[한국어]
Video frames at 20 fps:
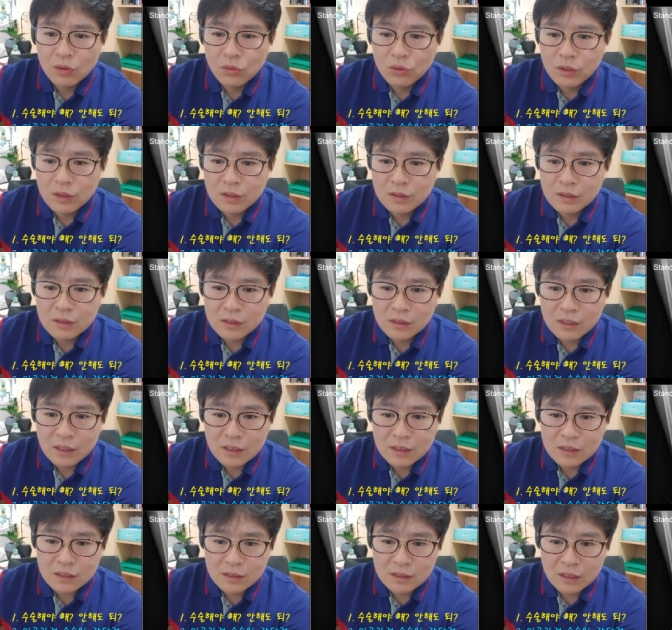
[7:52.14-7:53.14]
요게 이제
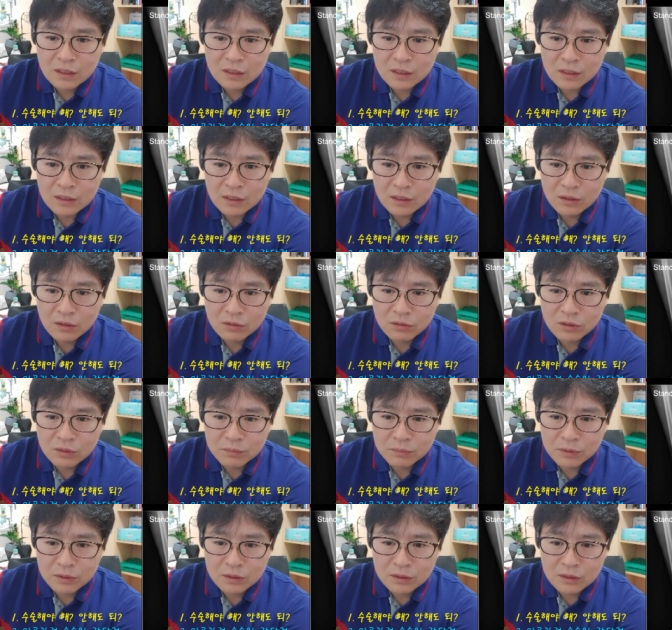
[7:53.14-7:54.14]
시간이 지나잖아요.
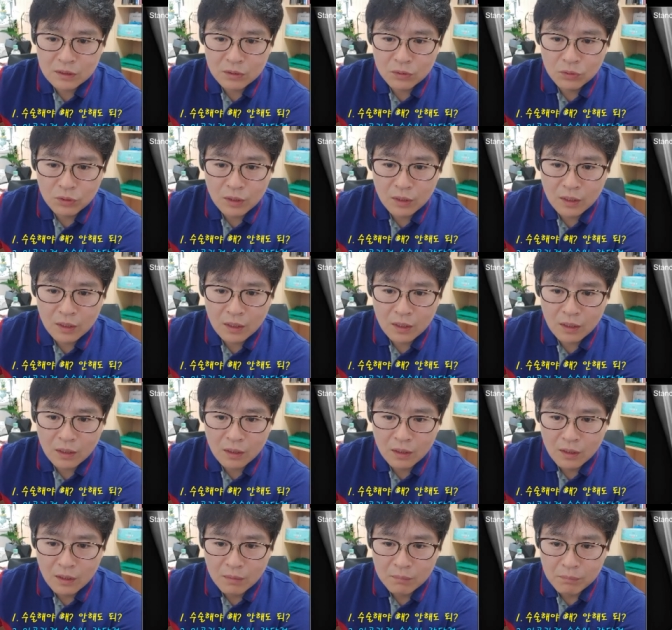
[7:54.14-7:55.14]
그러면 이제 여기가
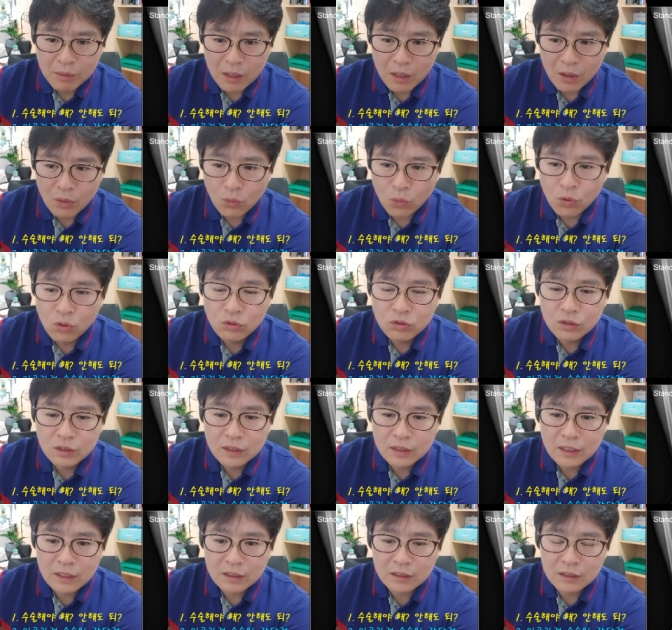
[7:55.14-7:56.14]
막
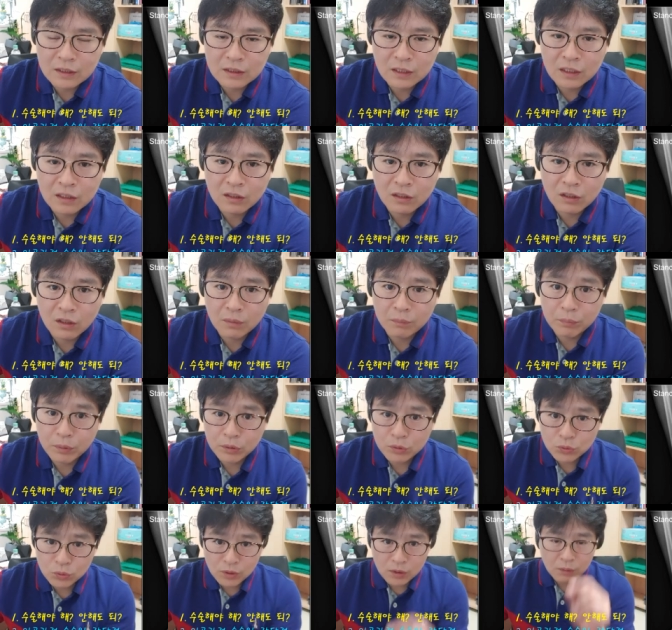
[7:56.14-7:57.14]
골극이라는 게 생겨요. 뼈
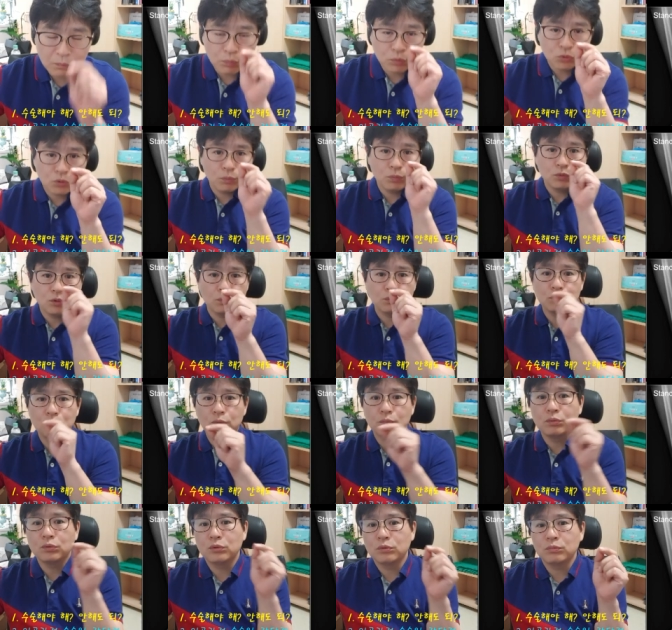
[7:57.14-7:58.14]
조각이
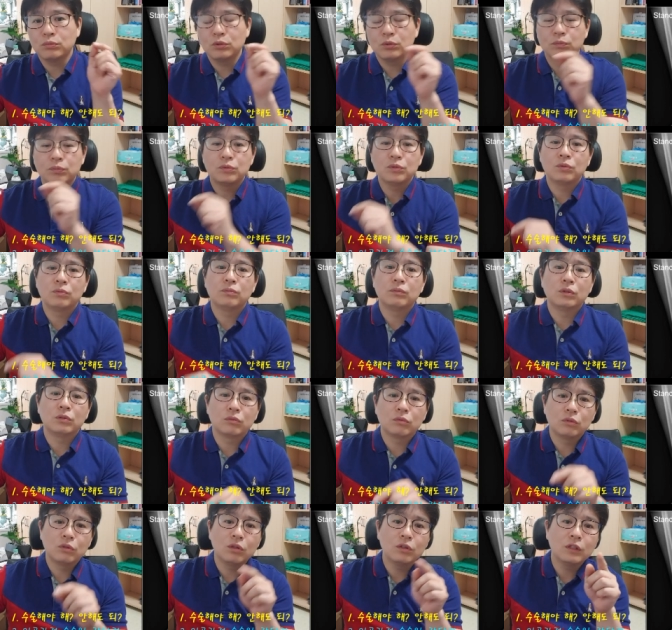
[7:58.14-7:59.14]

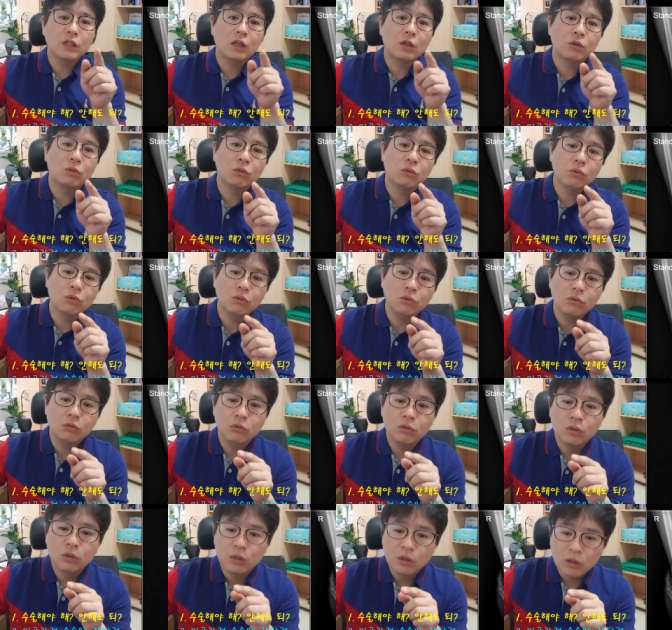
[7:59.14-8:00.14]
뾰족뾰족뾰족뾰족뾰족뾰족 튀어나오고